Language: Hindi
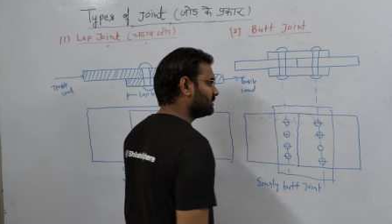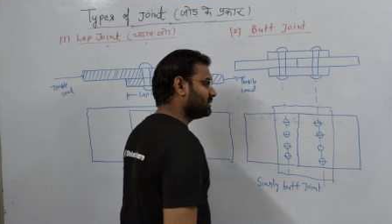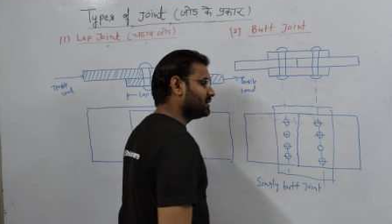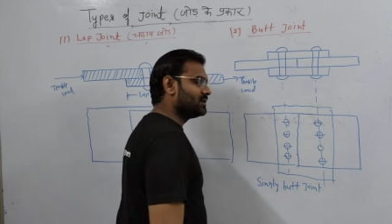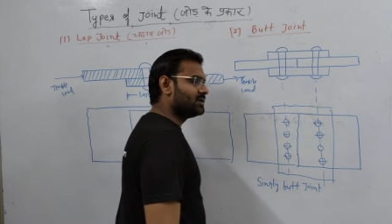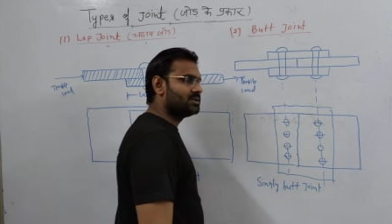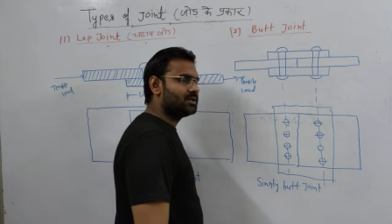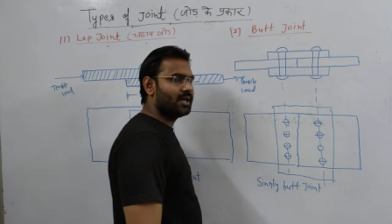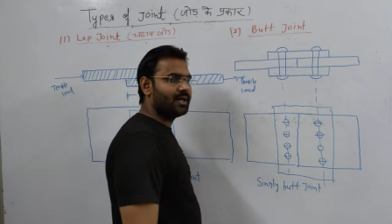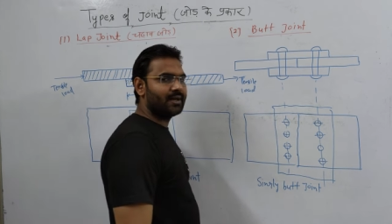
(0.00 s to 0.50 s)

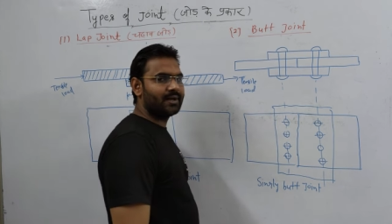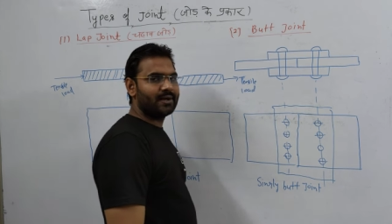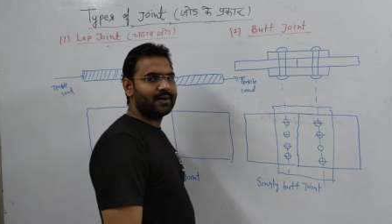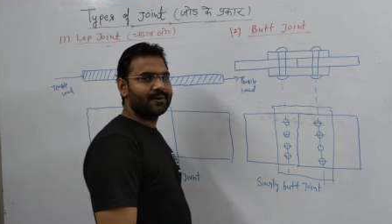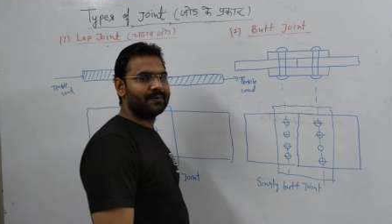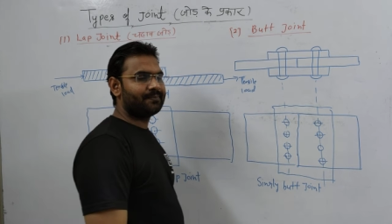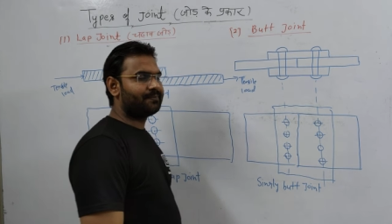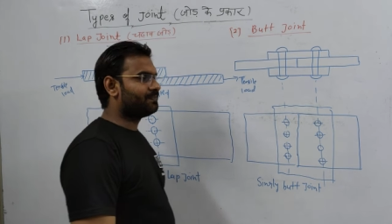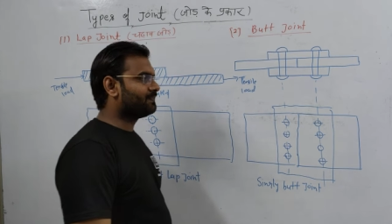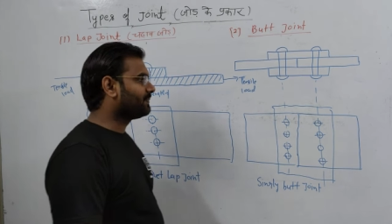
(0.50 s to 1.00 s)
दी
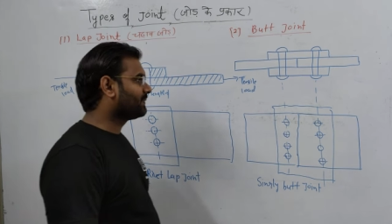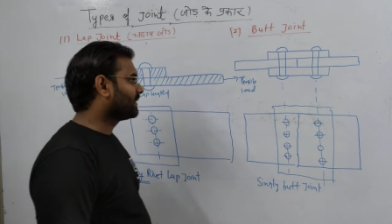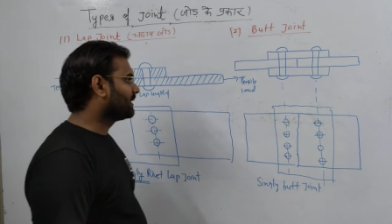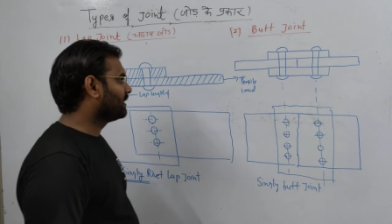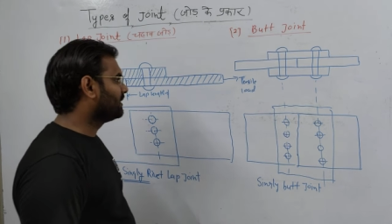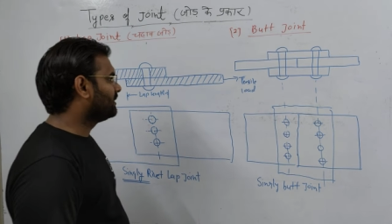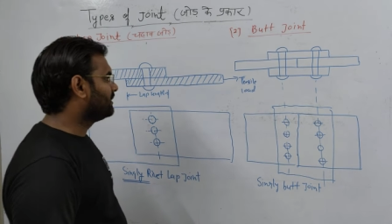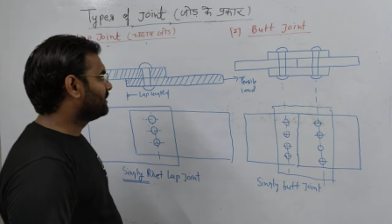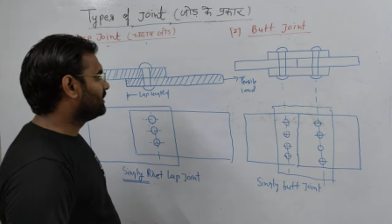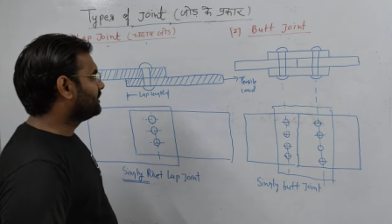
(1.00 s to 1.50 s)
जाएगा
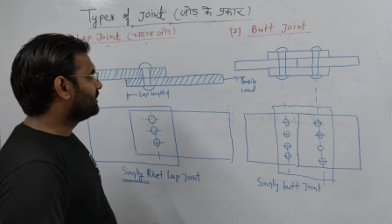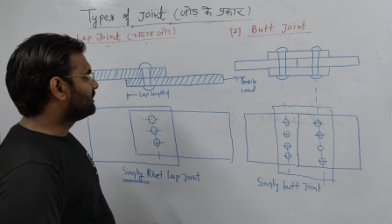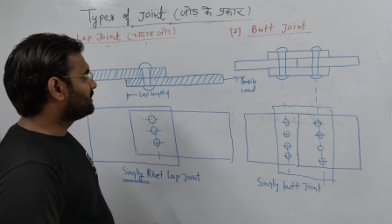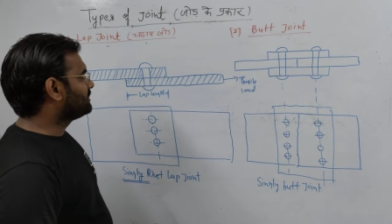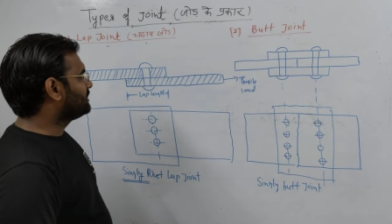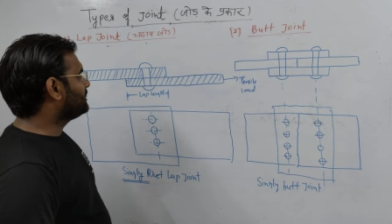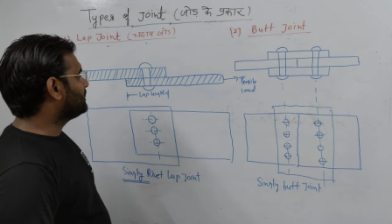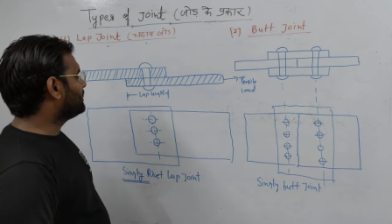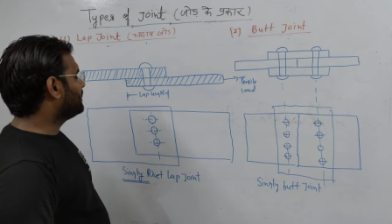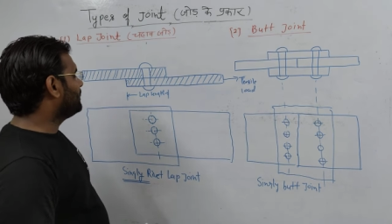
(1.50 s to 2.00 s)

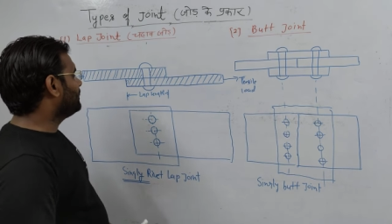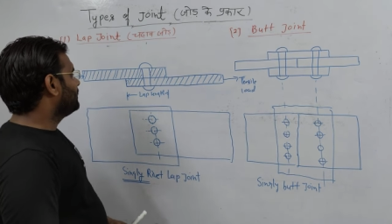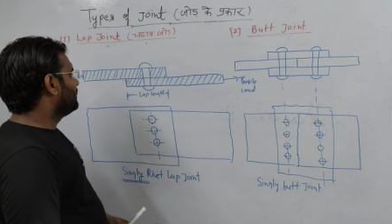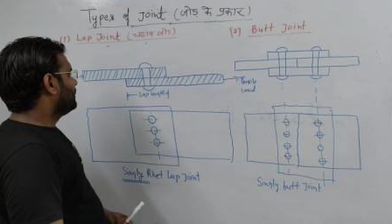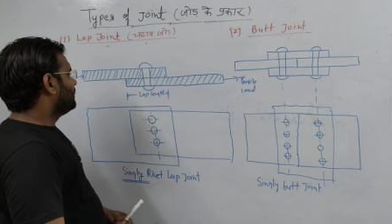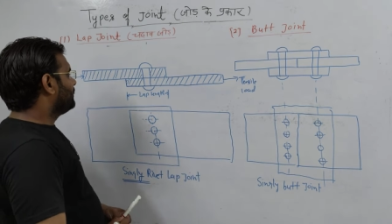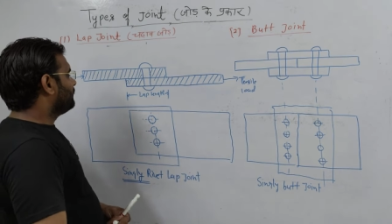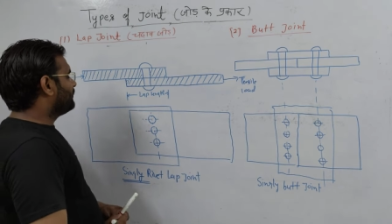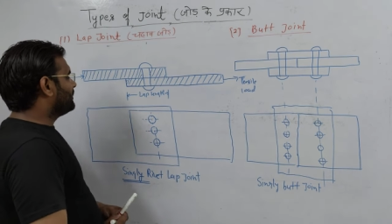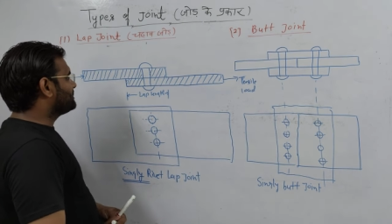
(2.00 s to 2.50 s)
ठीक है
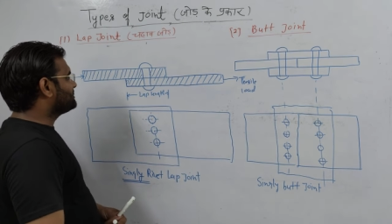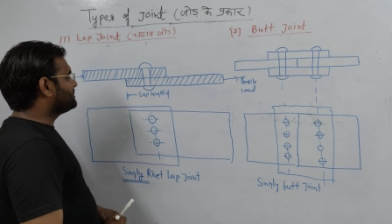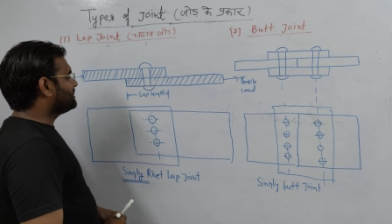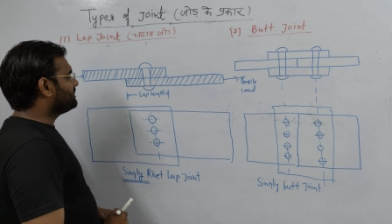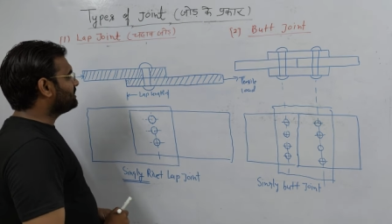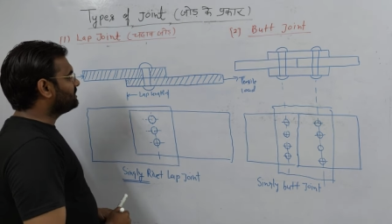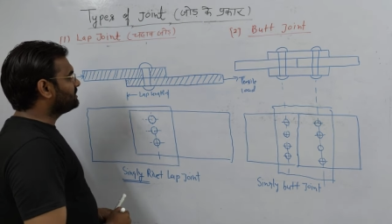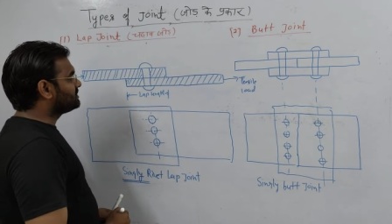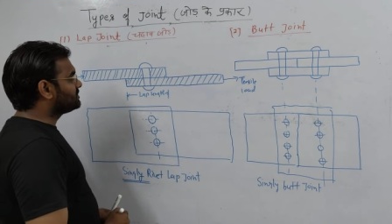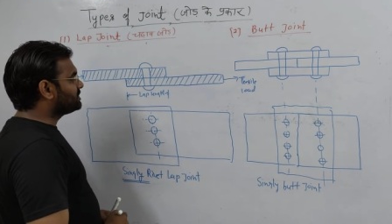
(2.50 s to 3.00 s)

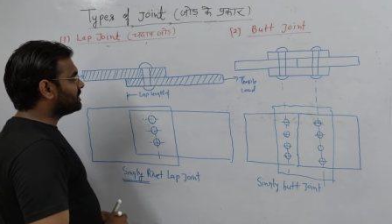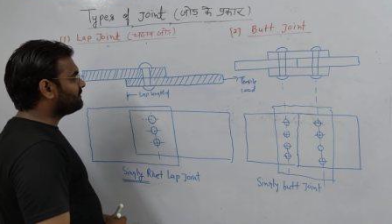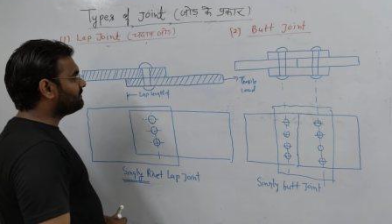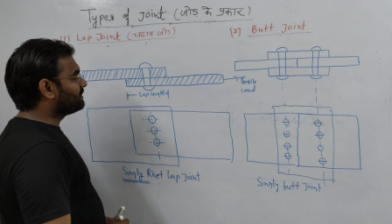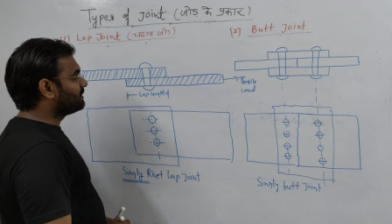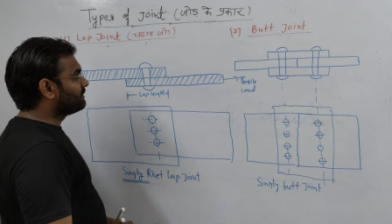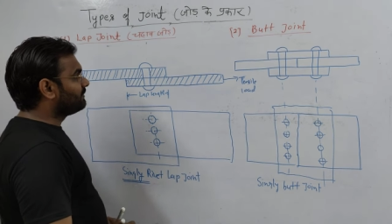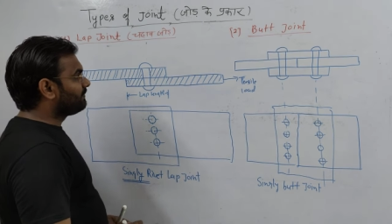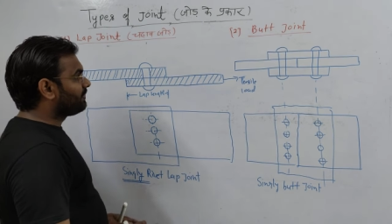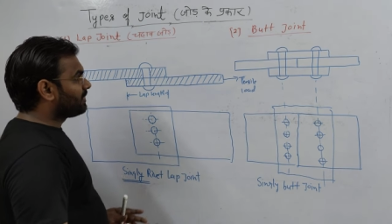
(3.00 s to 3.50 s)
वैसे
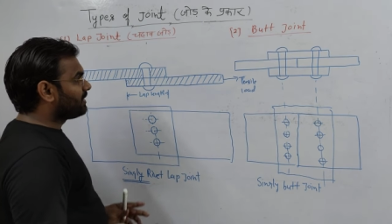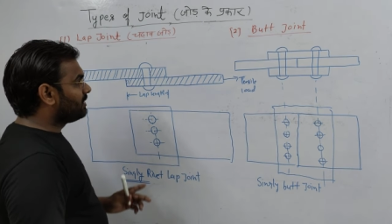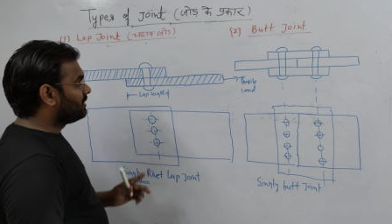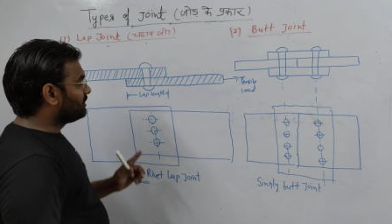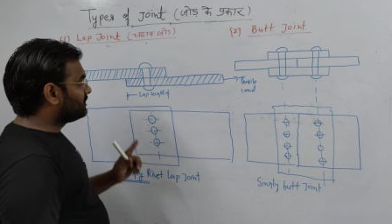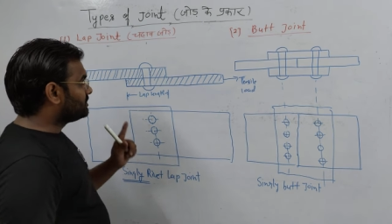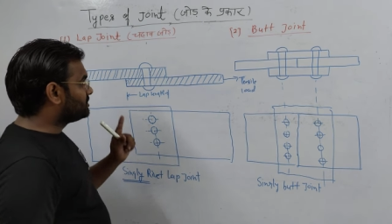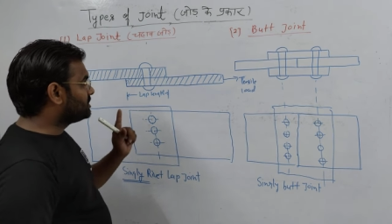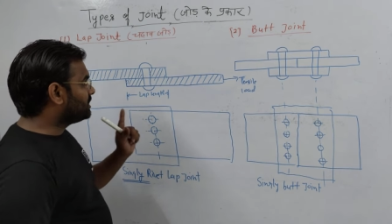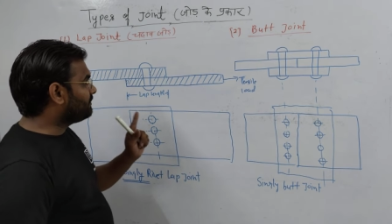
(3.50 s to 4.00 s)
जब
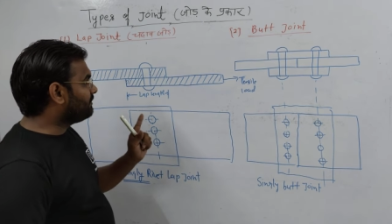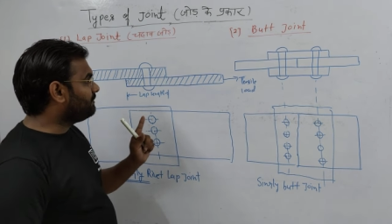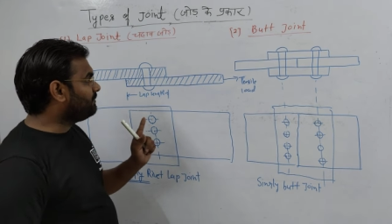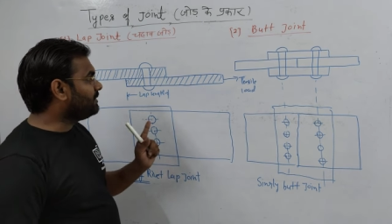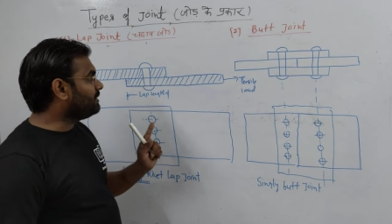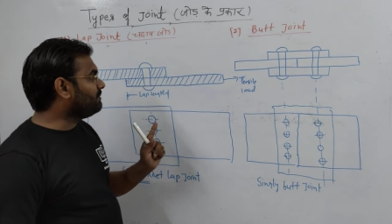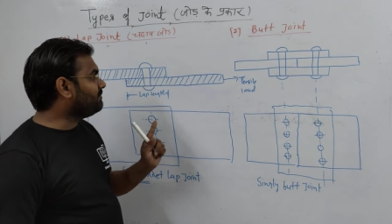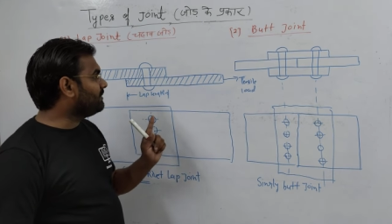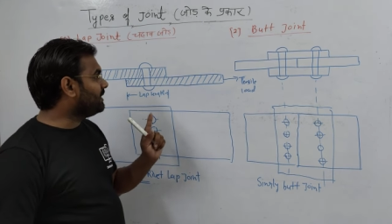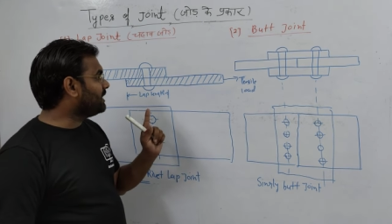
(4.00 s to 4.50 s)
जब
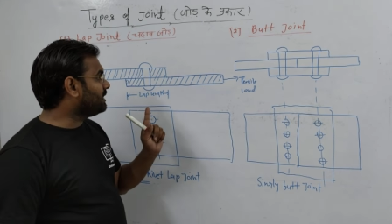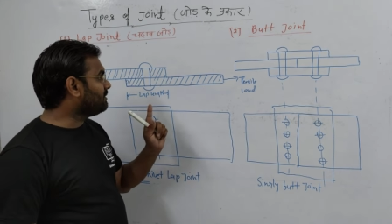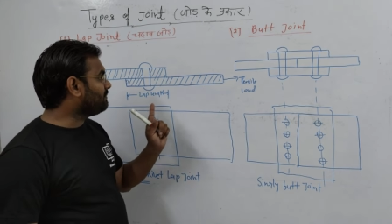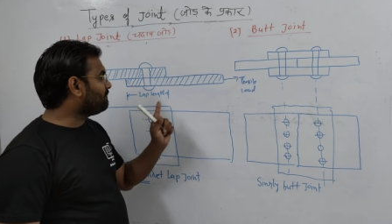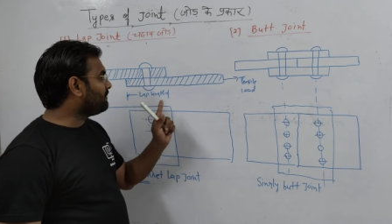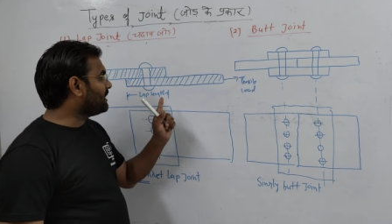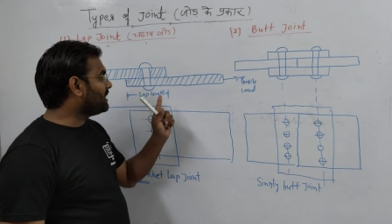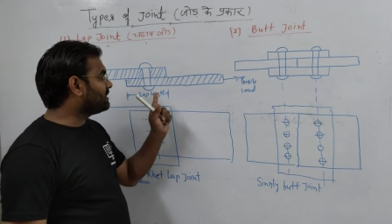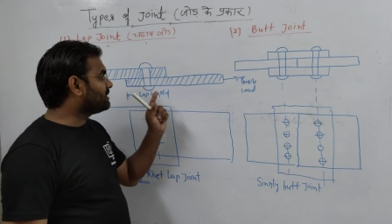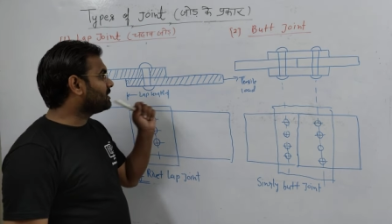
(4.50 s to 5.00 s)
भी मेन
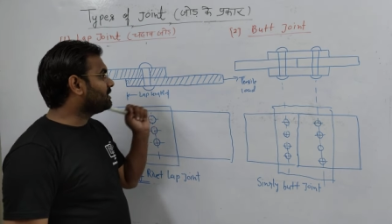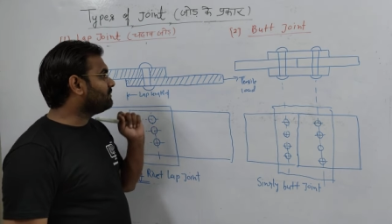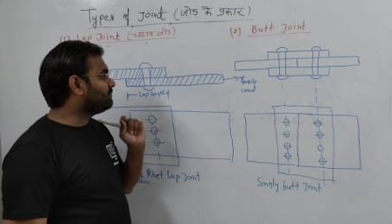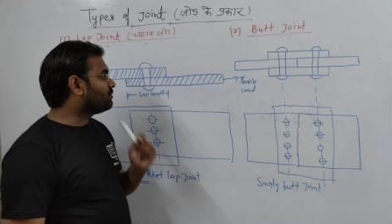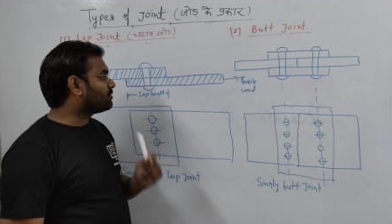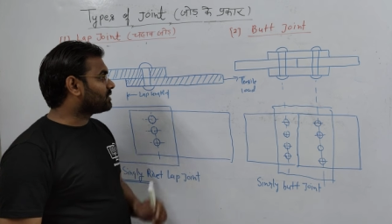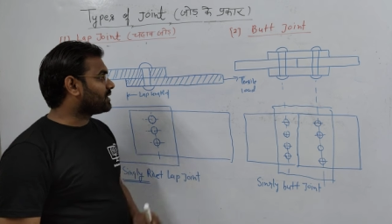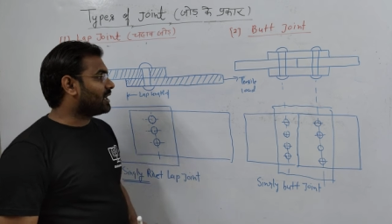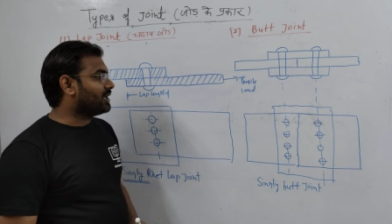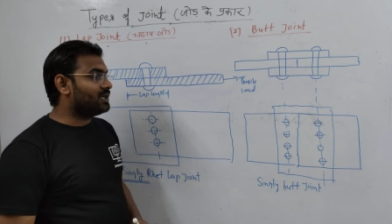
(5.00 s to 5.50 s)
प्लेट की
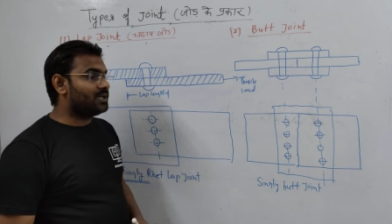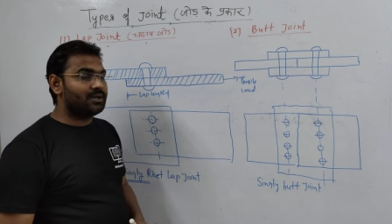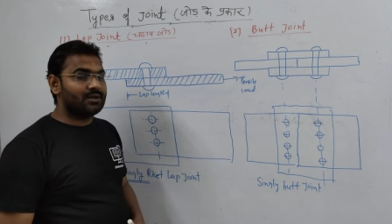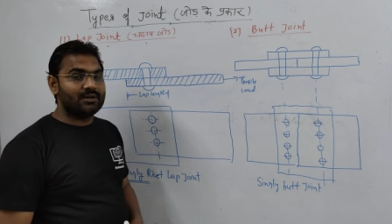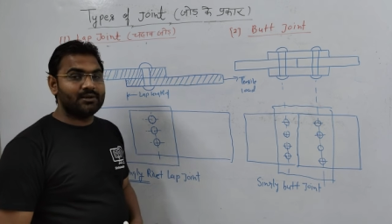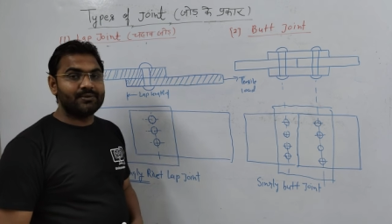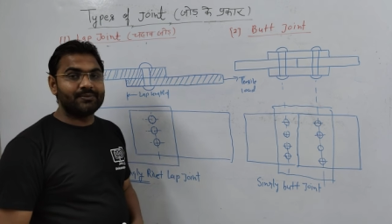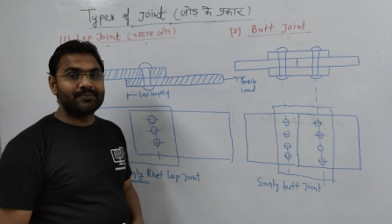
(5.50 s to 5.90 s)
मोटाई